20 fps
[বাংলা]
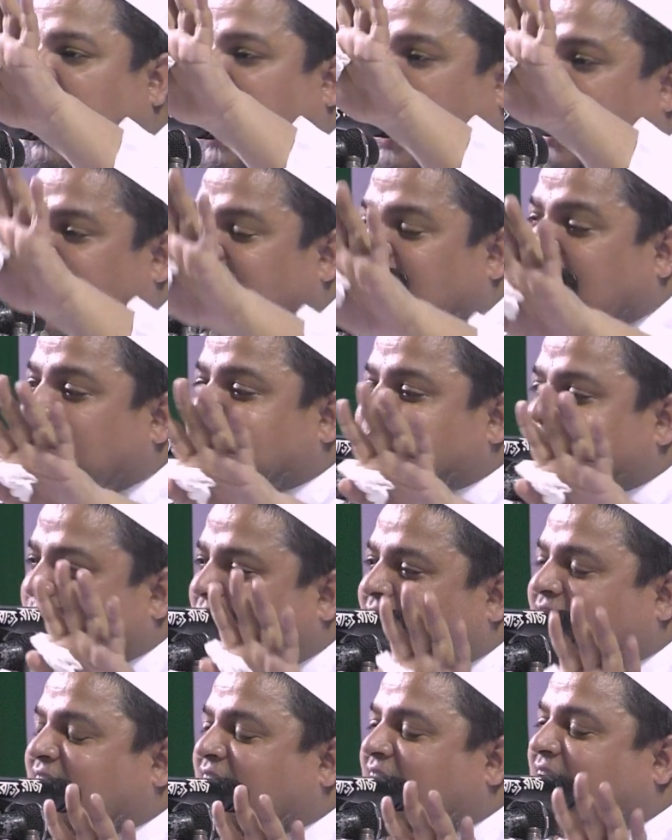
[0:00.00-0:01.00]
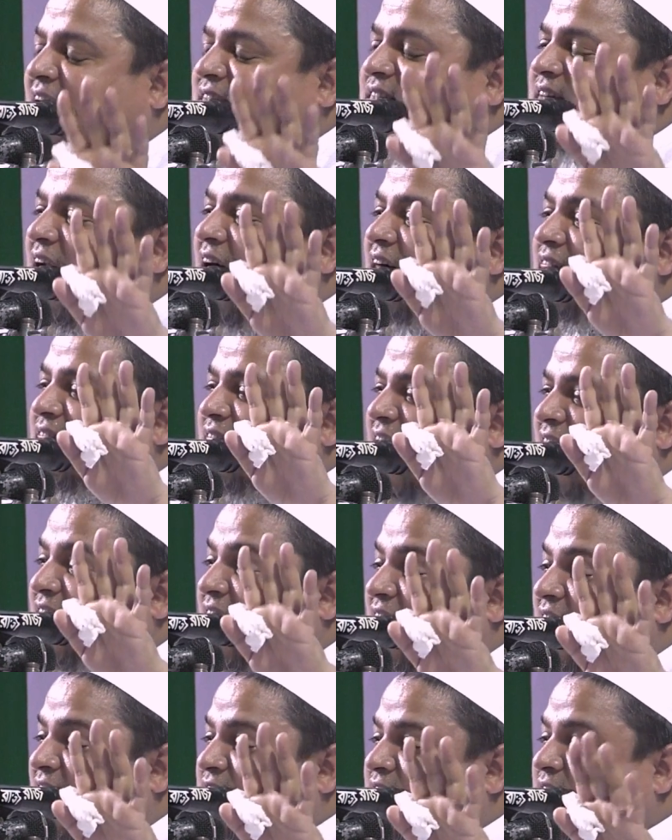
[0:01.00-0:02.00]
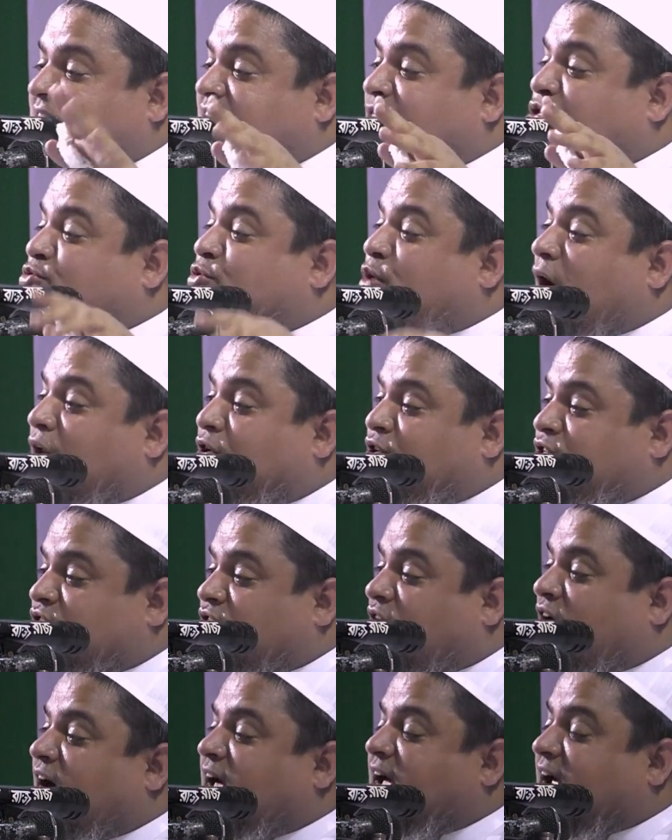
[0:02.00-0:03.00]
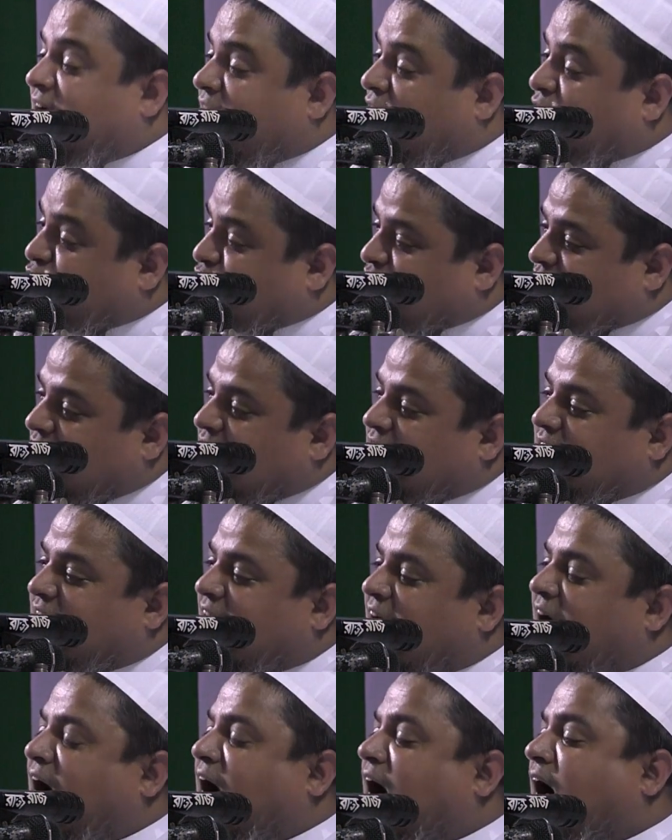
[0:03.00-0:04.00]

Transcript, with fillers: আল্লাহর পেয়ারা যারা তাদের কাছ থেকে দোয়া লইতে হয় এটাও শিলা